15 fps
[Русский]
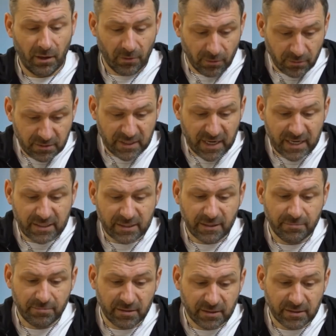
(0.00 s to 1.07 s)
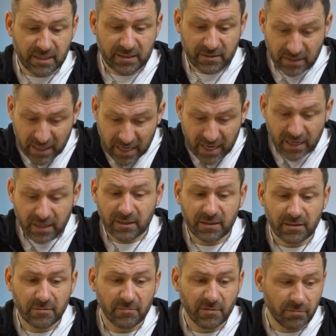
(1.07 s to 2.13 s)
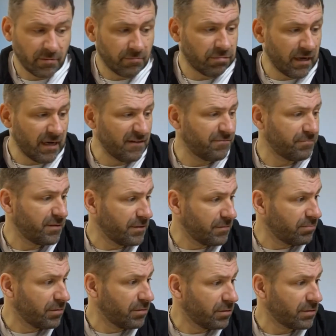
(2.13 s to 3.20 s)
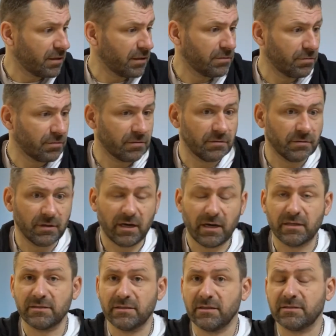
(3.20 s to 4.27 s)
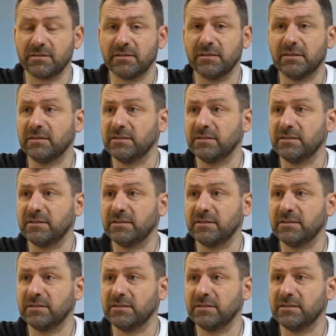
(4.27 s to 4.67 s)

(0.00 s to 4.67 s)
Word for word: Вот взять и признать, да, мы попали в переплет, который оказался